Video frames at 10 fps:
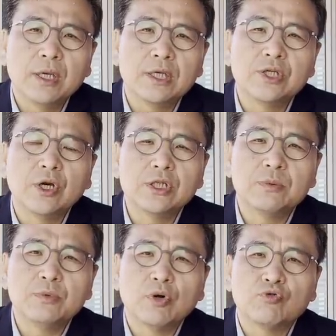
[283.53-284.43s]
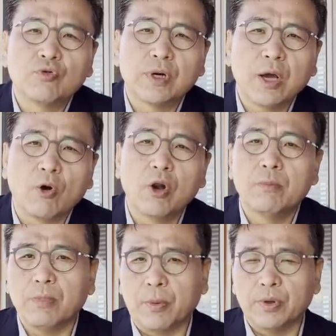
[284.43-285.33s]
이천이십 년 구월에
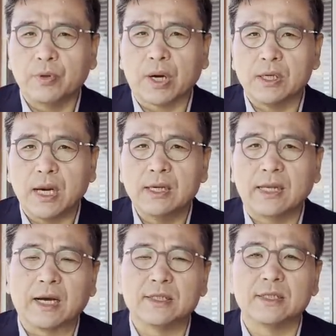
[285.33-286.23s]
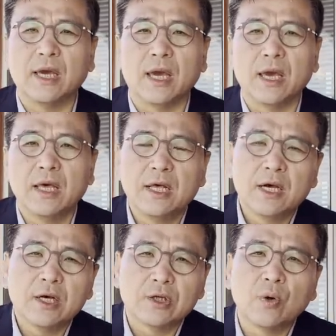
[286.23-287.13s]
언론 법인화를 할 당시에
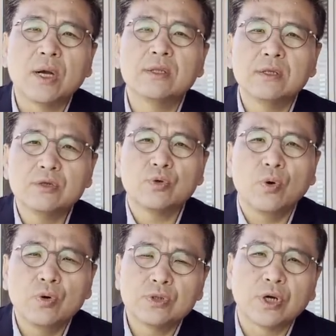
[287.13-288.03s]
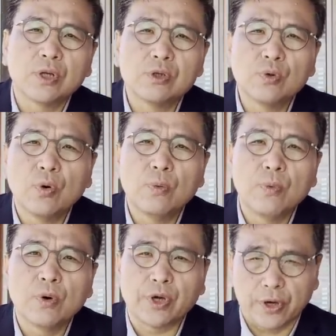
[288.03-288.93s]
그러한 뜻으로 저희들도
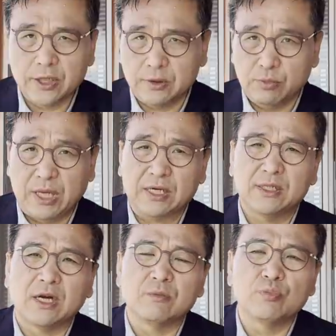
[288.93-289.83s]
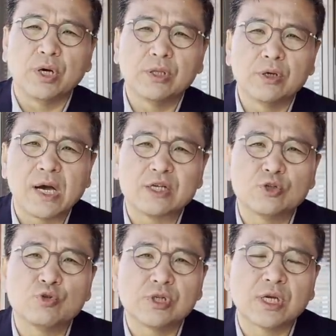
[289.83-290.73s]
뭐 경향신문 당시에 근무했던
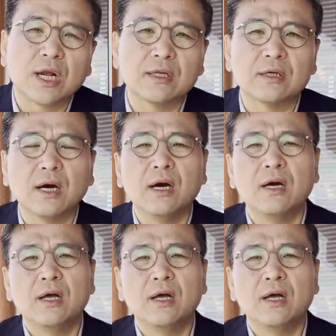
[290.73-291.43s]
강진구 기자라든가